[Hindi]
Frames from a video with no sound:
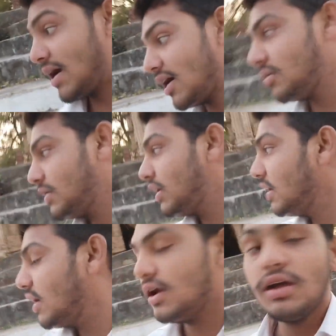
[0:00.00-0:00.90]
वैरागी भी
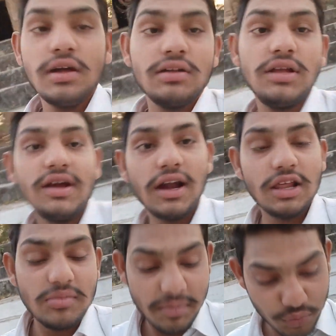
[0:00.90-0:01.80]
नहीं है देखा
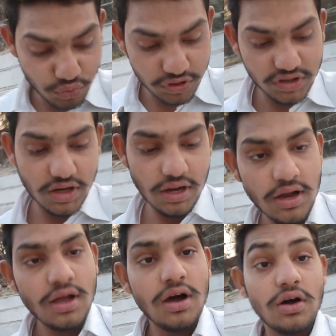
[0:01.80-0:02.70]
ले मैं पूछ के
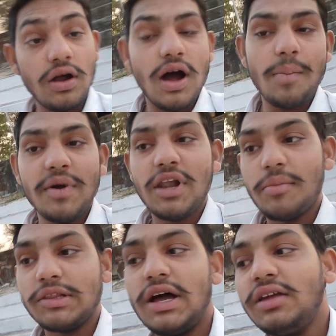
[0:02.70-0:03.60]
और आप मन
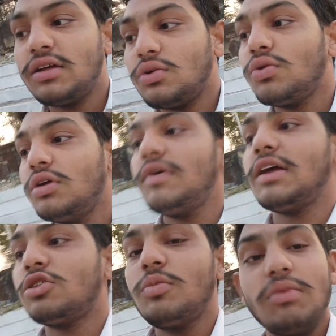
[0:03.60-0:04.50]
ला सकूँ कि
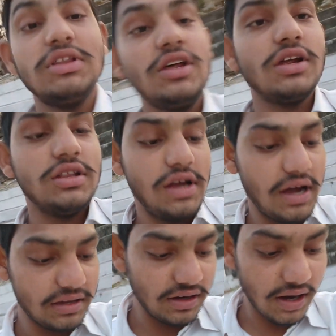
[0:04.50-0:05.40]
वास्तव में मंदिर के
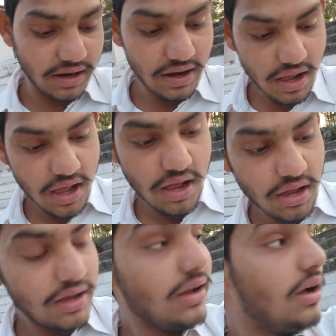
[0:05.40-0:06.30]
इतिहास का है
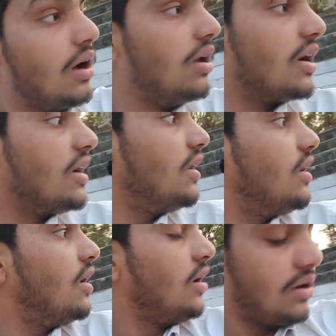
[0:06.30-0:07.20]
लेकिन
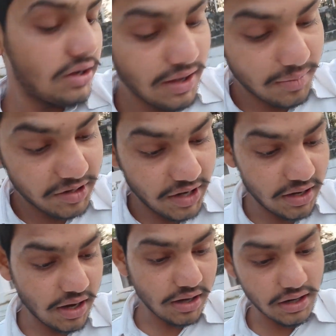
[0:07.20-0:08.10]
एकर भी
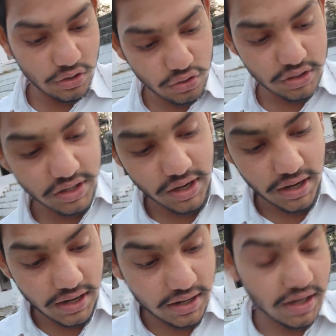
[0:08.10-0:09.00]
कहना कई लोगों के
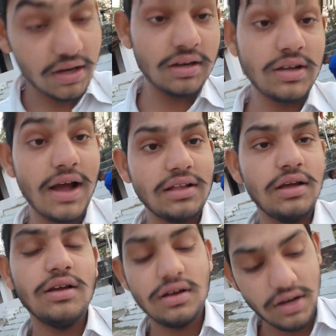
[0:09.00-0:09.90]
अलग अलग शायद
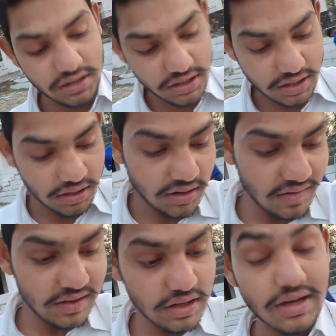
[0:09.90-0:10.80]
कही थे
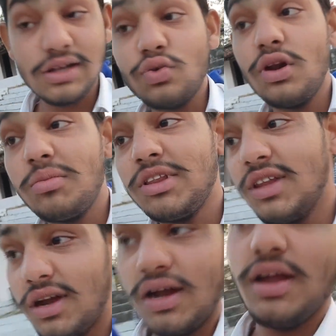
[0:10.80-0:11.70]
कि कलचूरी
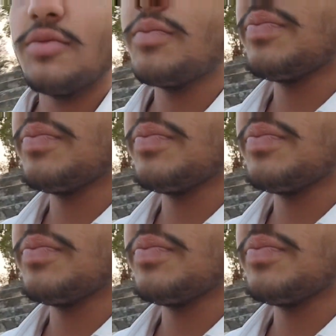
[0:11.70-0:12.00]
मंदिर है